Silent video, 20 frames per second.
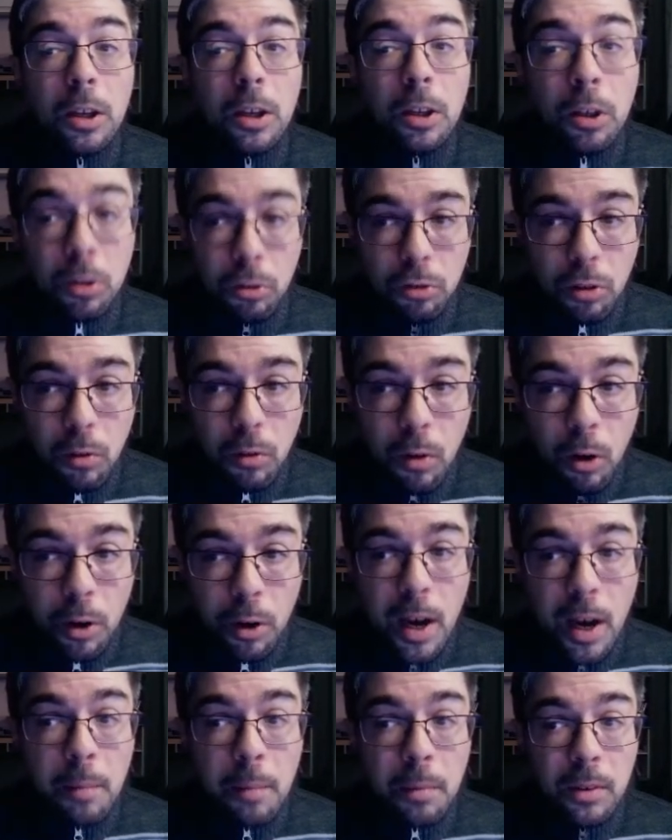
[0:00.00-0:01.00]
io lo
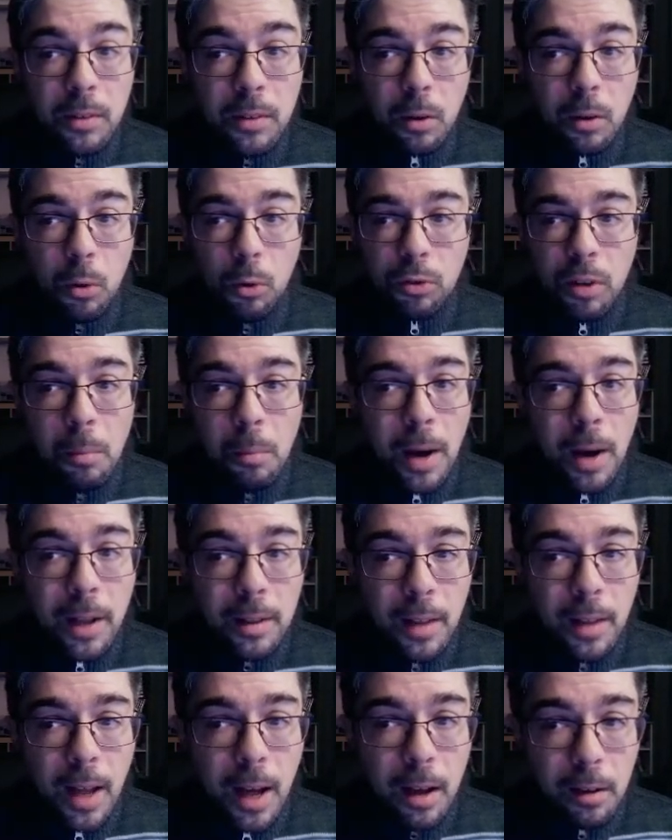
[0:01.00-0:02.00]
Savoy a me sta cosa
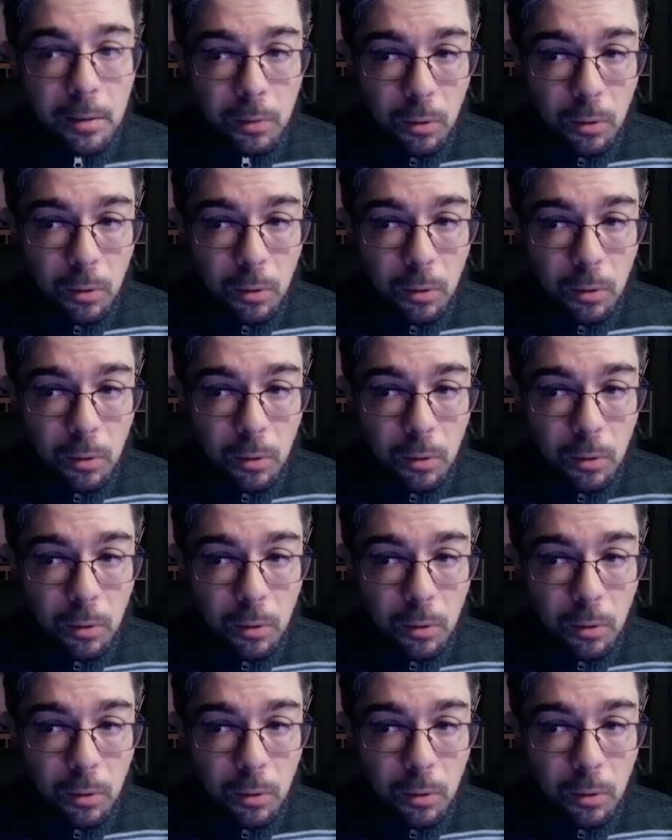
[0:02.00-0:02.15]
manda